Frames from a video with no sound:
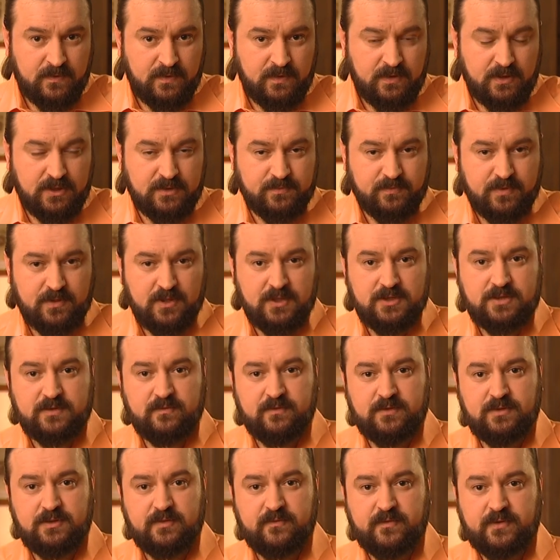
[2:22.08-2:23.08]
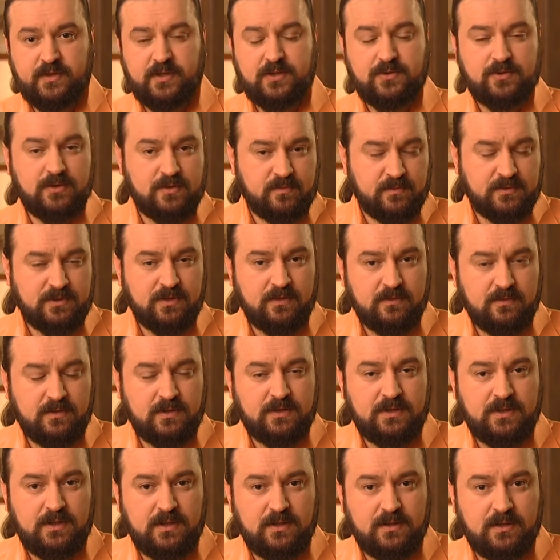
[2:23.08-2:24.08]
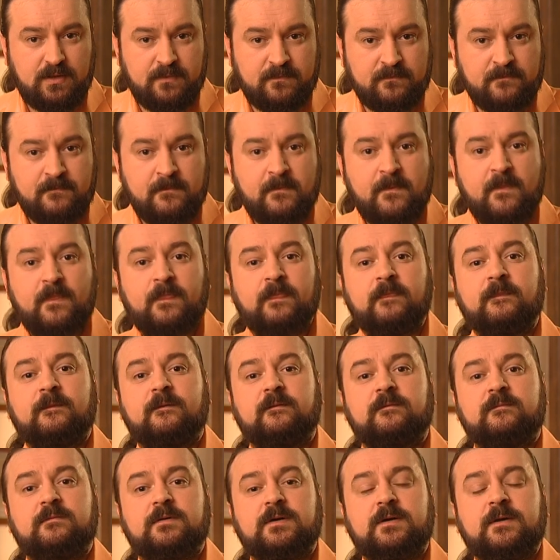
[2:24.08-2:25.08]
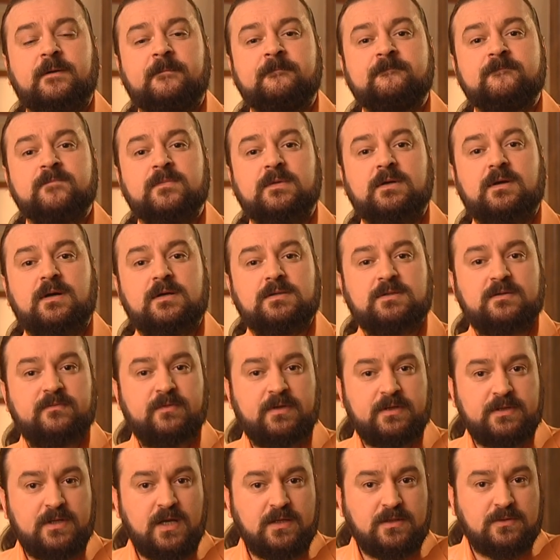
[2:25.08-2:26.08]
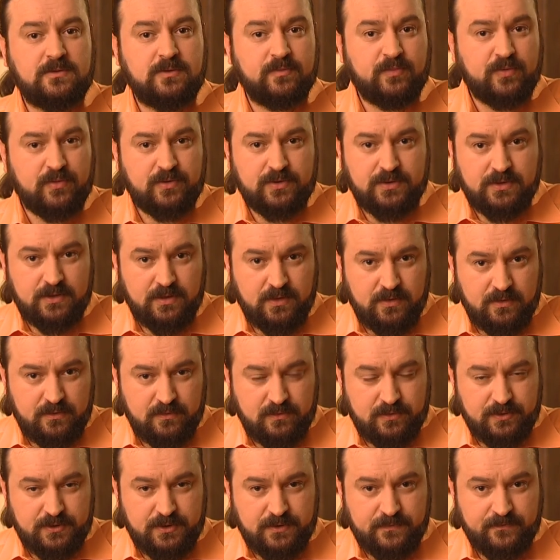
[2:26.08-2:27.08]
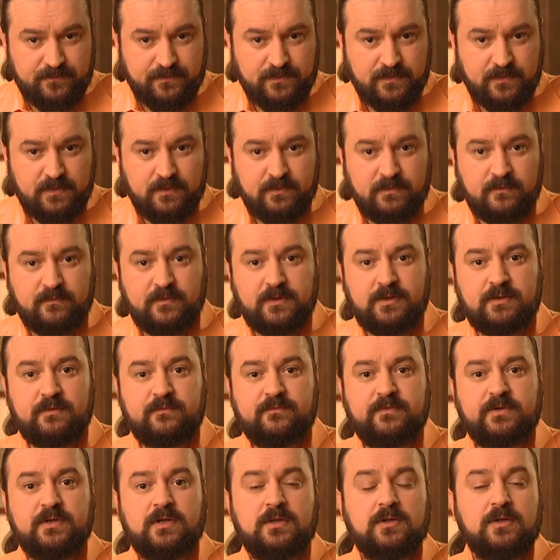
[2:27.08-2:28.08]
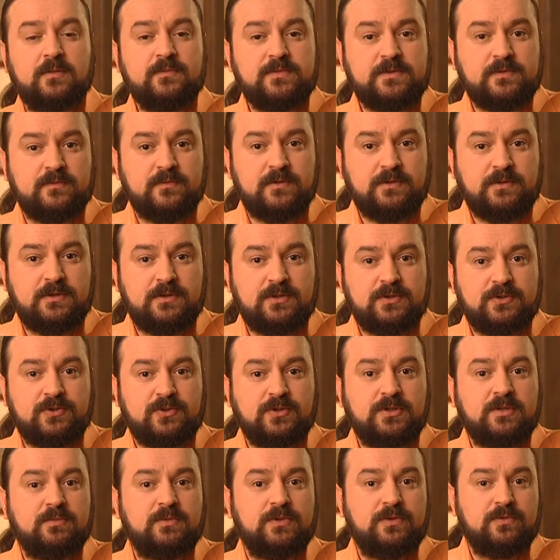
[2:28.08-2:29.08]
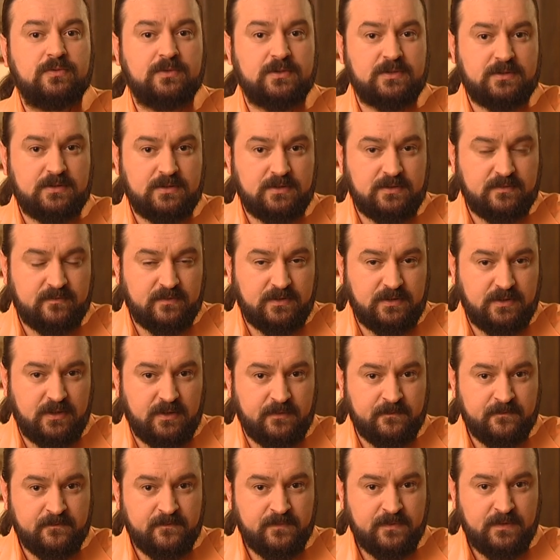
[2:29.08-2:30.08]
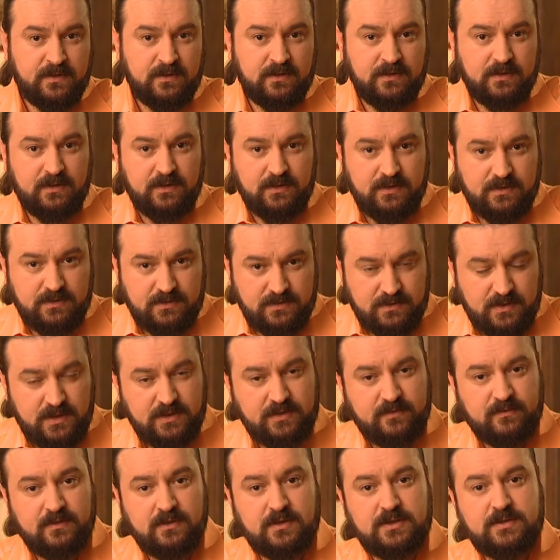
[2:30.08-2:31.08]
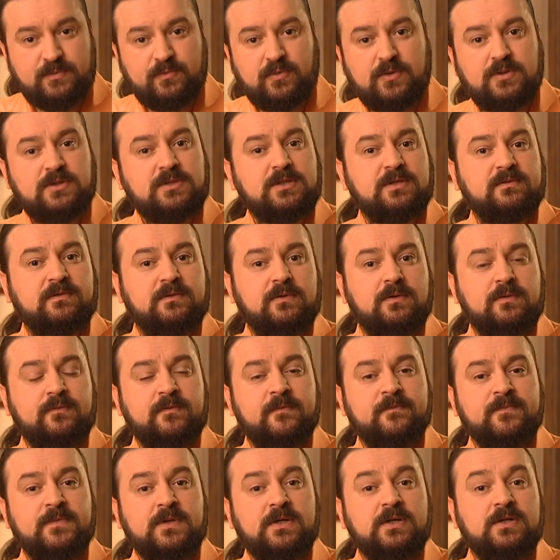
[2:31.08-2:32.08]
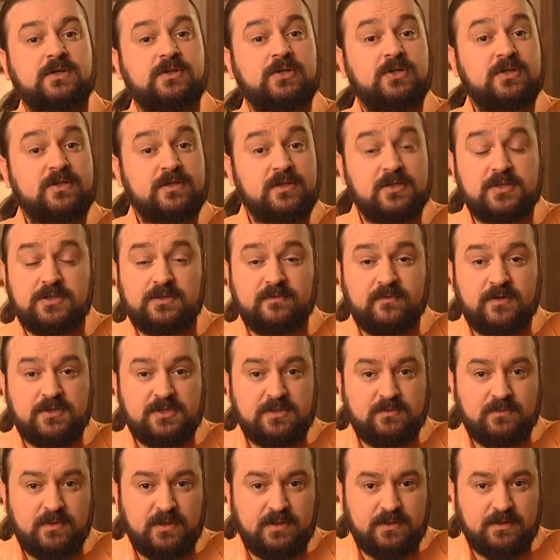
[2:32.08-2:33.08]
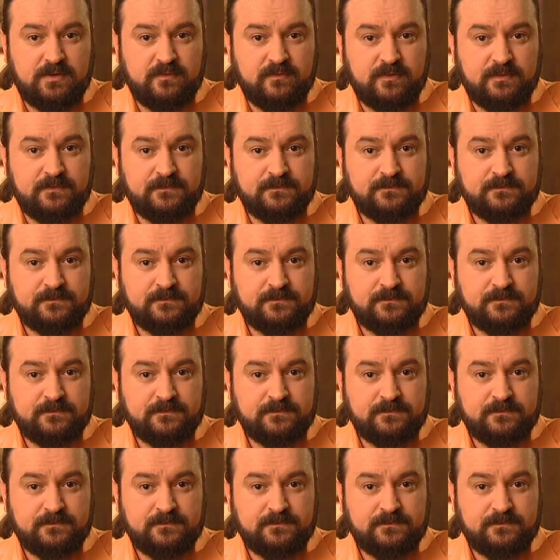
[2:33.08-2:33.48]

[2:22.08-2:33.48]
И спрашивали евреи, что же мы такое делаем? Вы оскверняете супружеское ложе. Вы вероломствуете женами юности своей, и из-за этого Господь Саваоф не слышит ваши молитвы.